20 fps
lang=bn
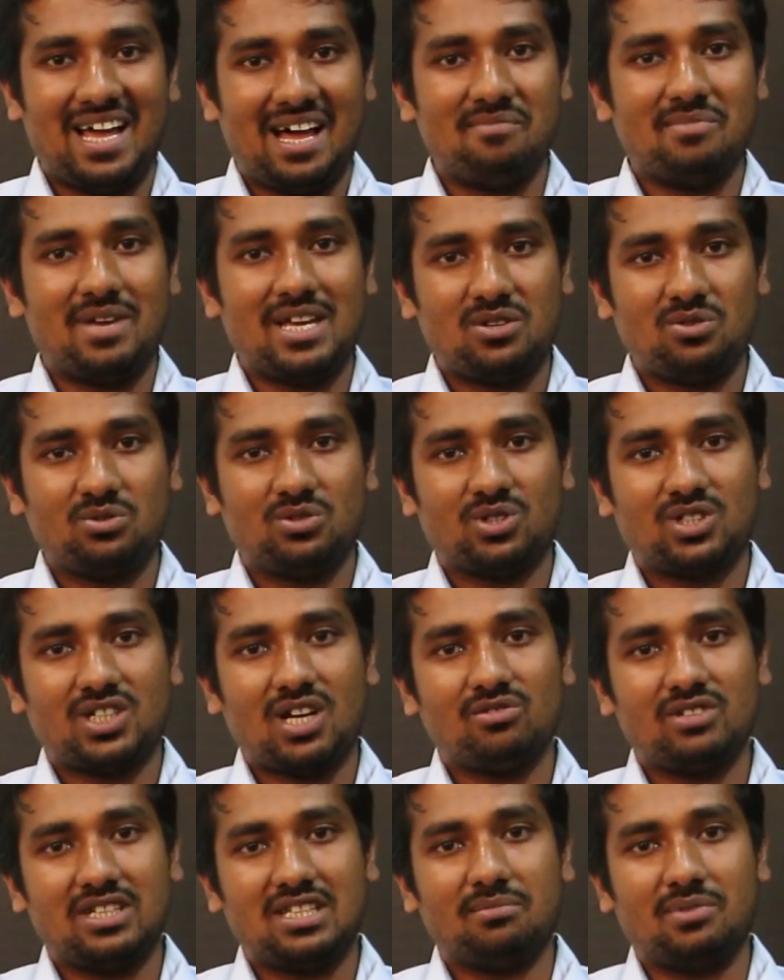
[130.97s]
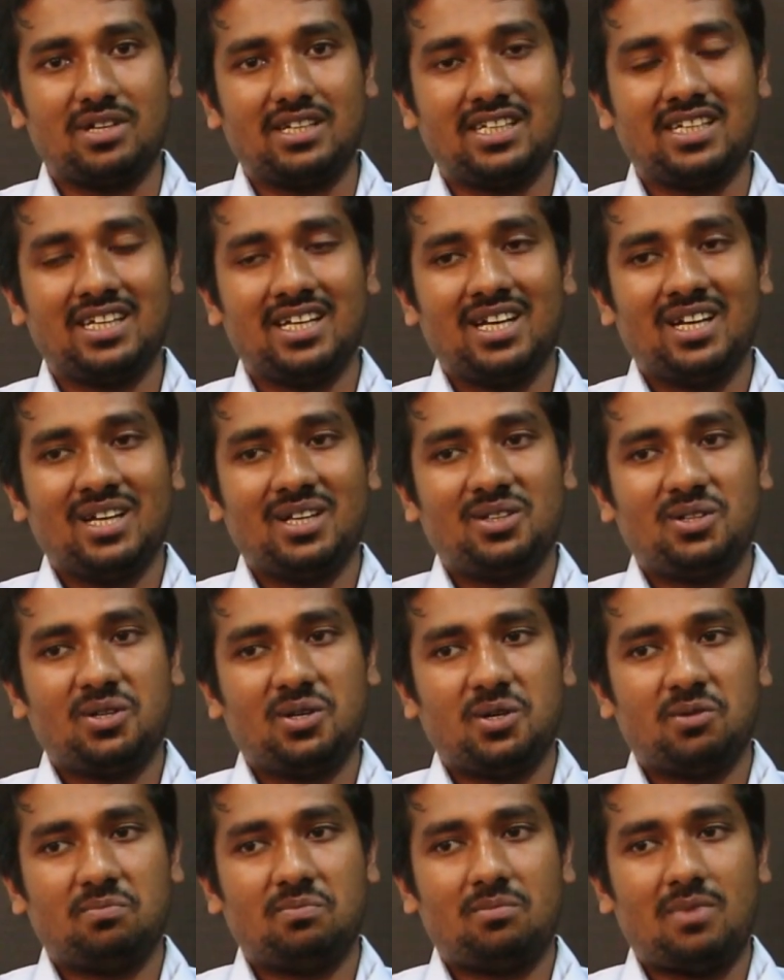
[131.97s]
আমি এই সুযোগটাও নিতে পারি তো
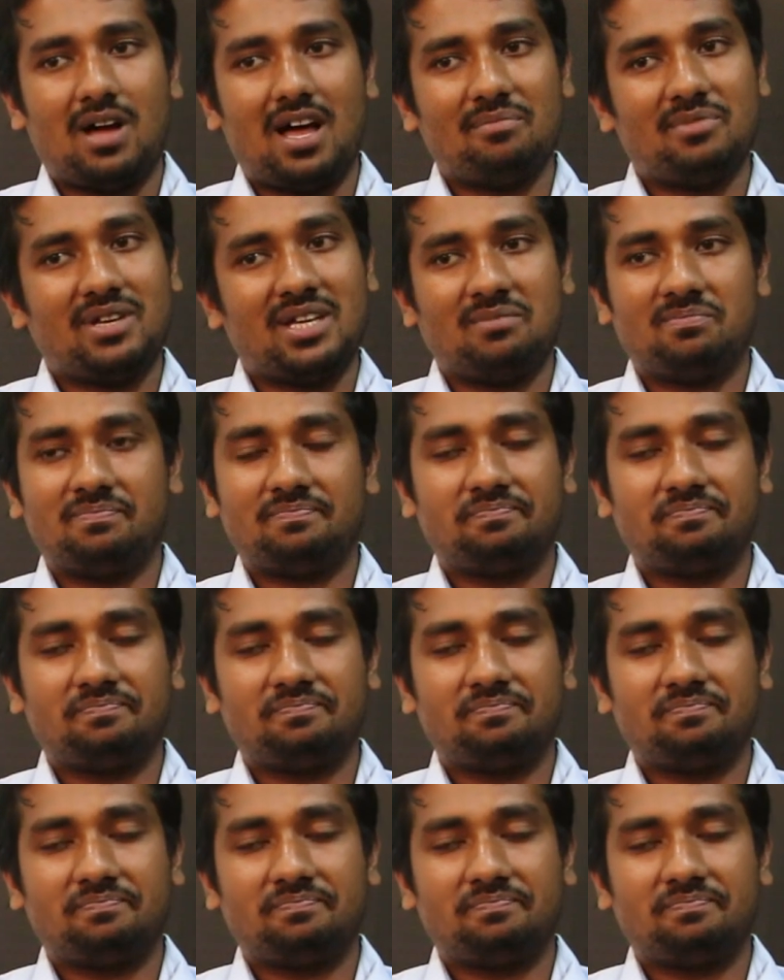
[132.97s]
আমি